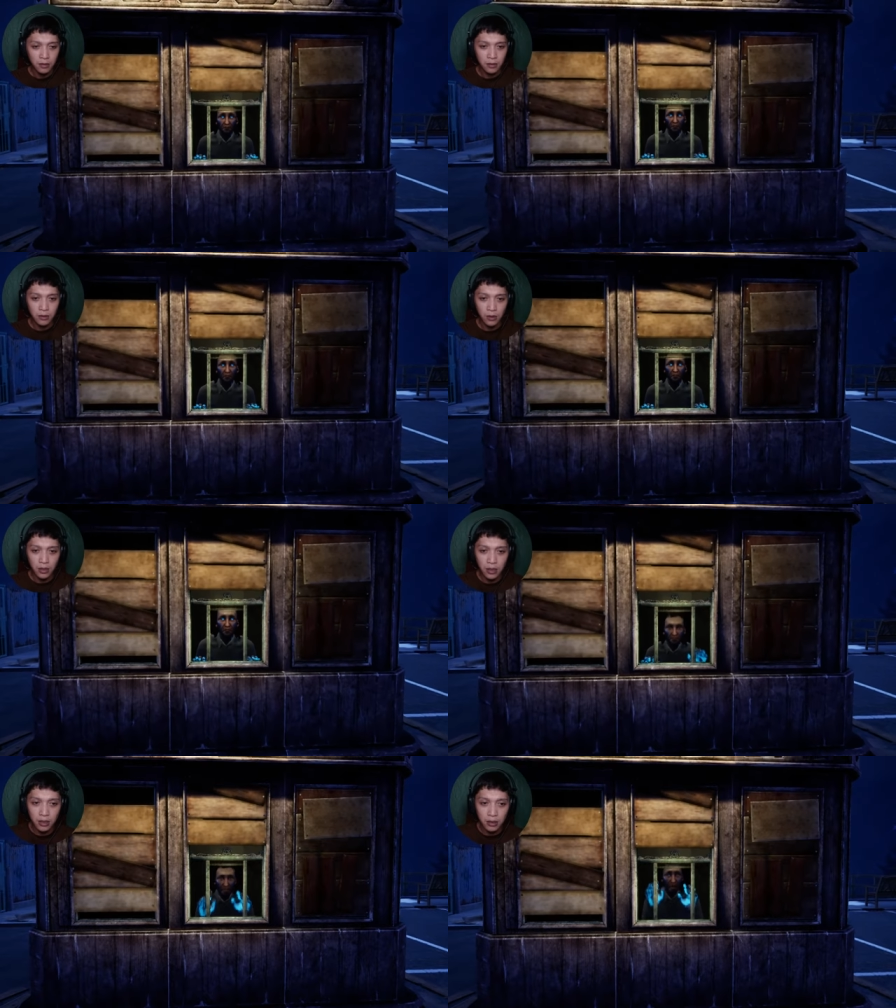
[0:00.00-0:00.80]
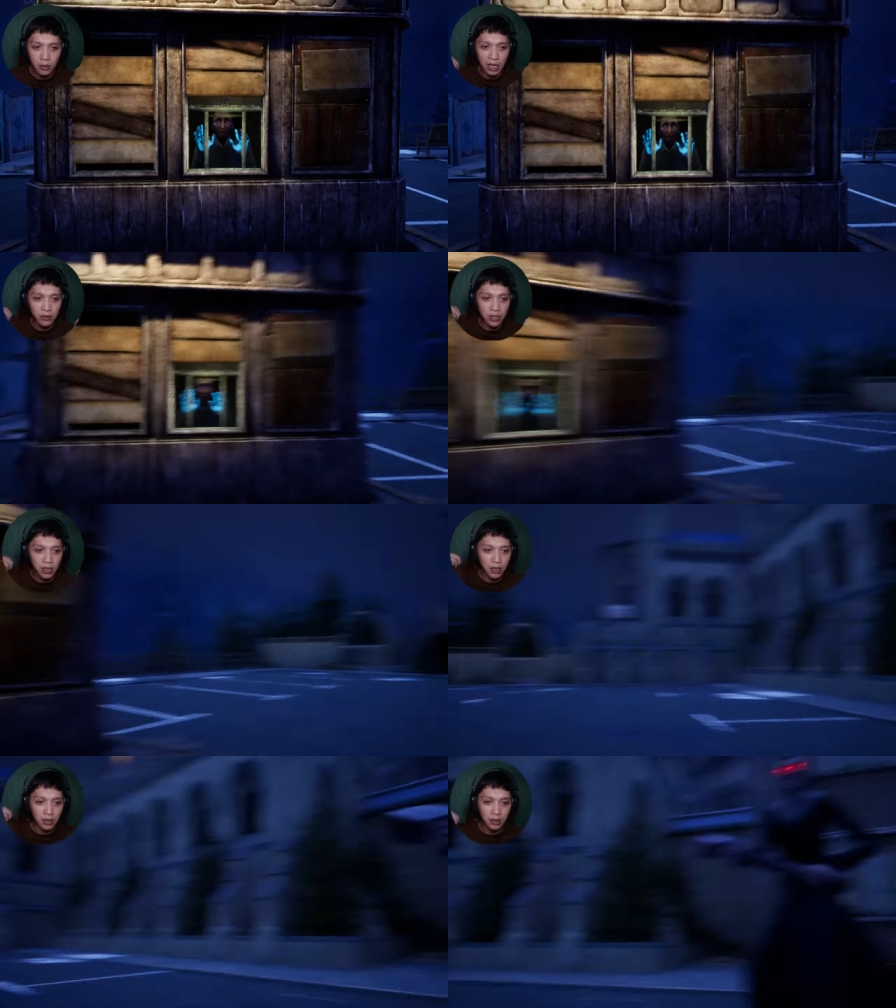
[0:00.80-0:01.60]
Tsura na ito. Wala akong
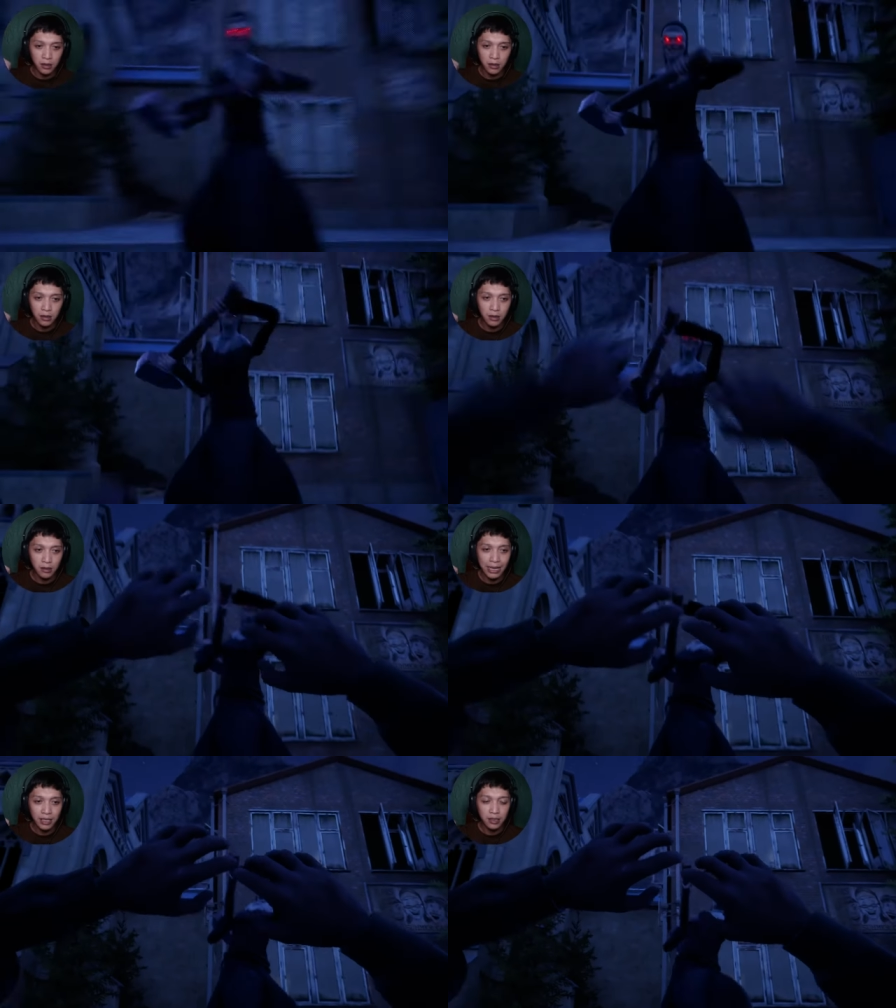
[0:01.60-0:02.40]
ticket. May!